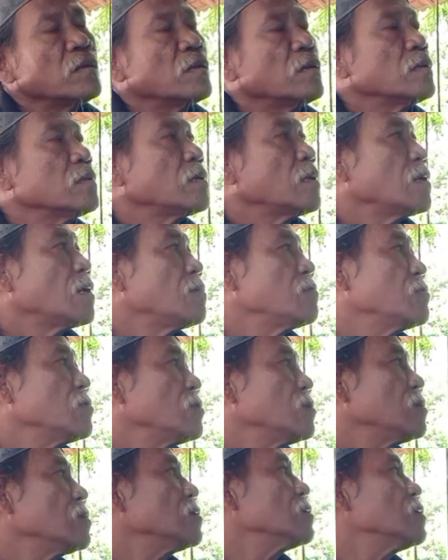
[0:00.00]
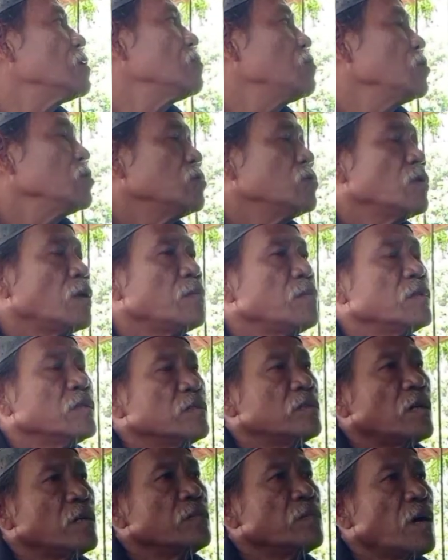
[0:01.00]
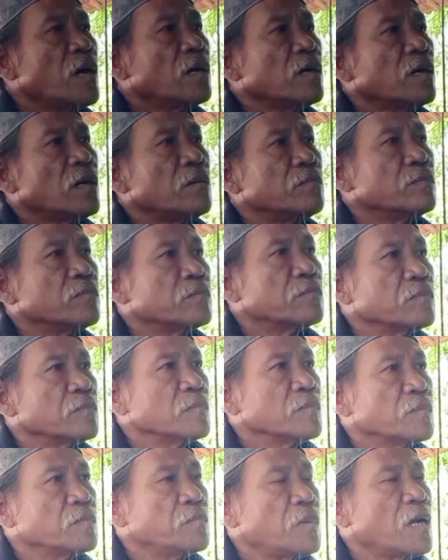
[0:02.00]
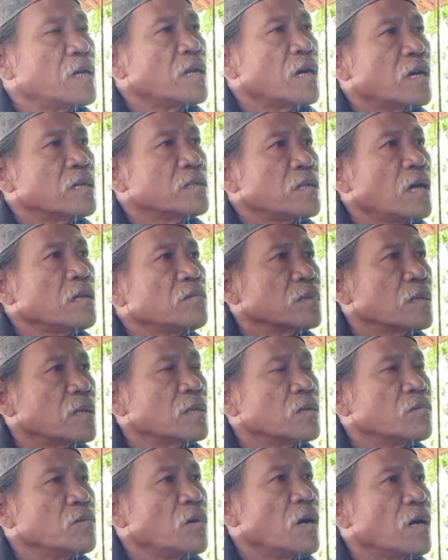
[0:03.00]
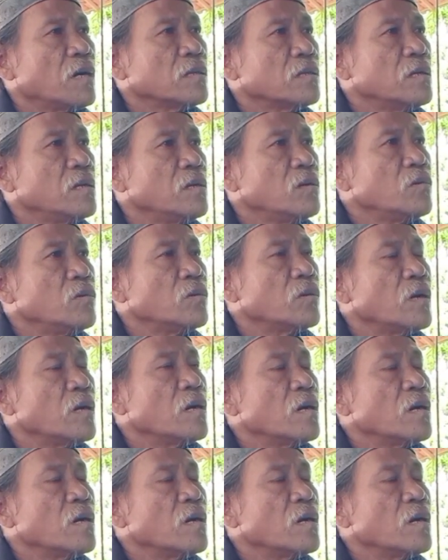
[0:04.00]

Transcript: eta lamun ibu itu lama bisa dimakan Belanda ke satu kedua ke tilu